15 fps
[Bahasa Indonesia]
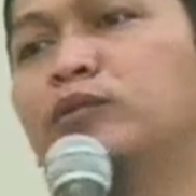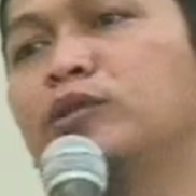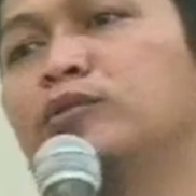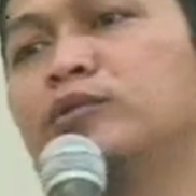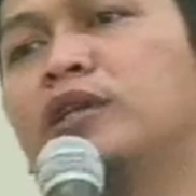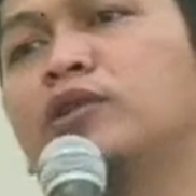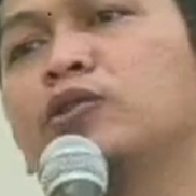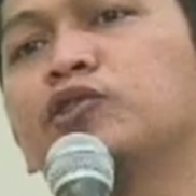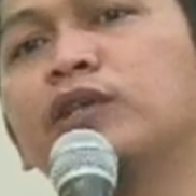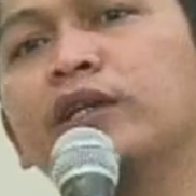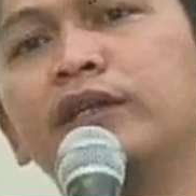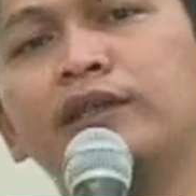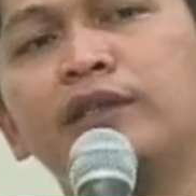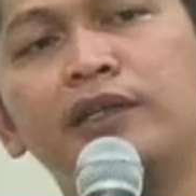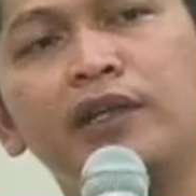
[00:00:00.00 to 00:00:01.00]
Mudah-mudahan
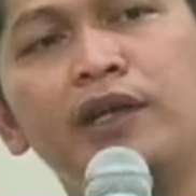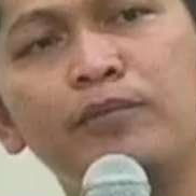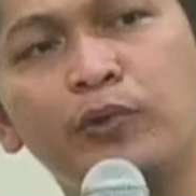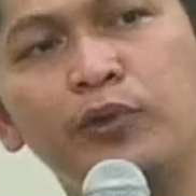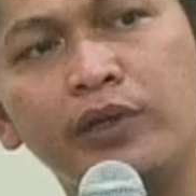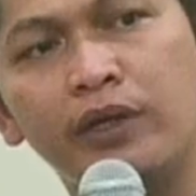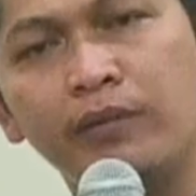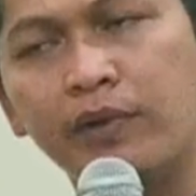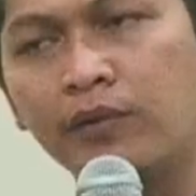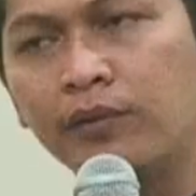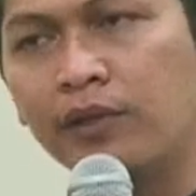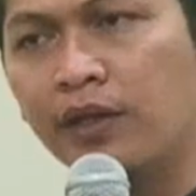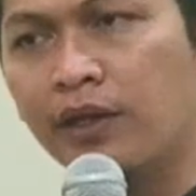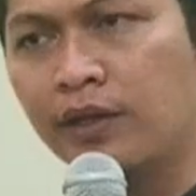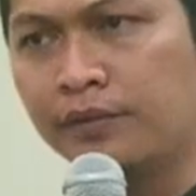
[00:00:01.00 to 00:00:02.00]
dosa kita diampuni ya sama
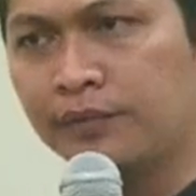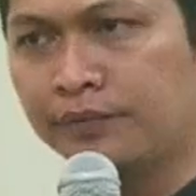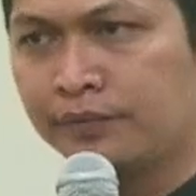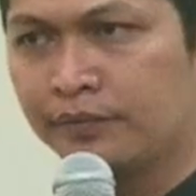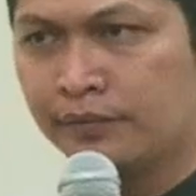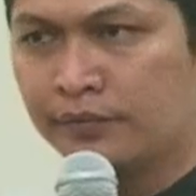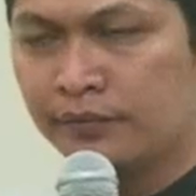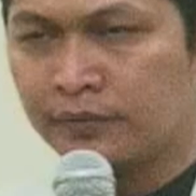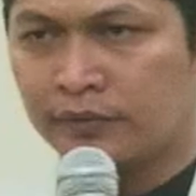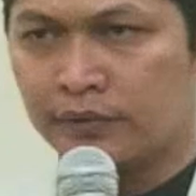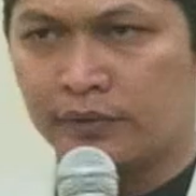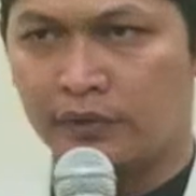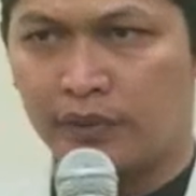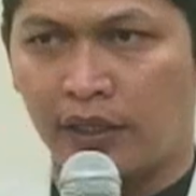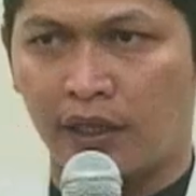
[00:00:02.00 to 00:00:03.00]
Allah.
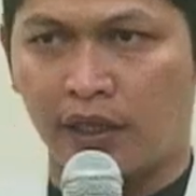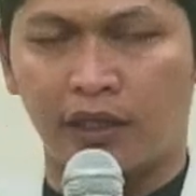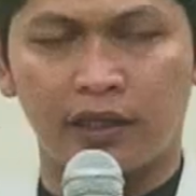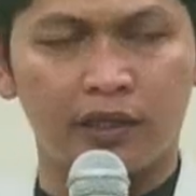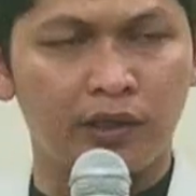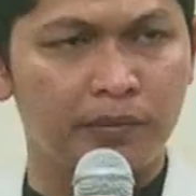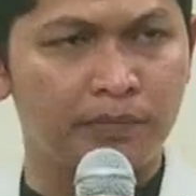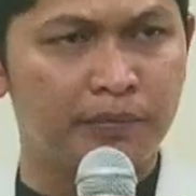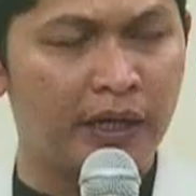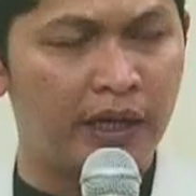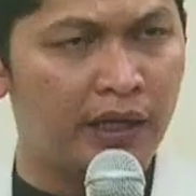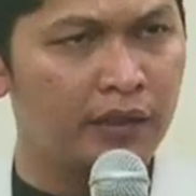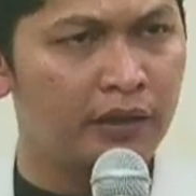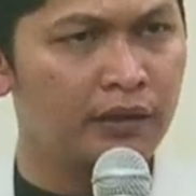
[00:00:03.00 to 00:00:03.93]
Ya Rabbal